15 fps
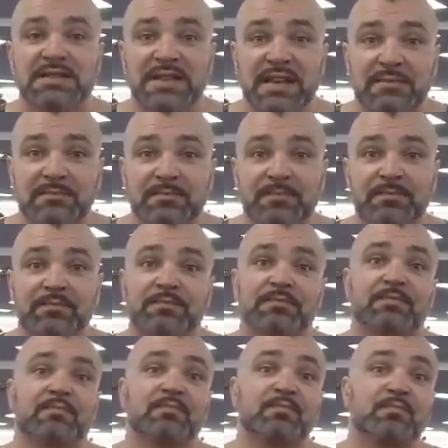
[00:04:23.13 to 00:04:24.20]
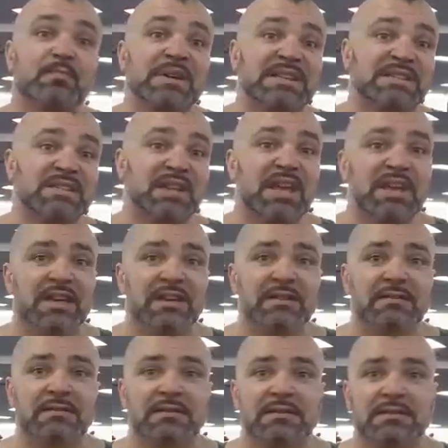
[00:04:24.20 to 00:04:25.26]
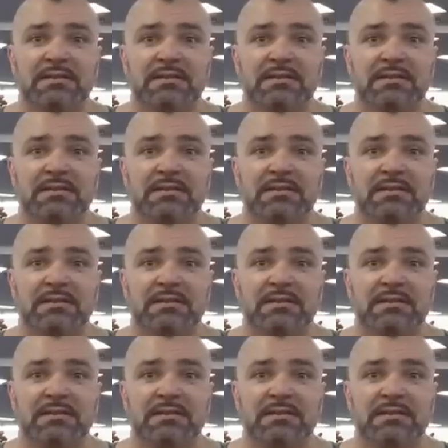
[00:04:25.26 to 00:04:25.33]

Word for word: тем быстрее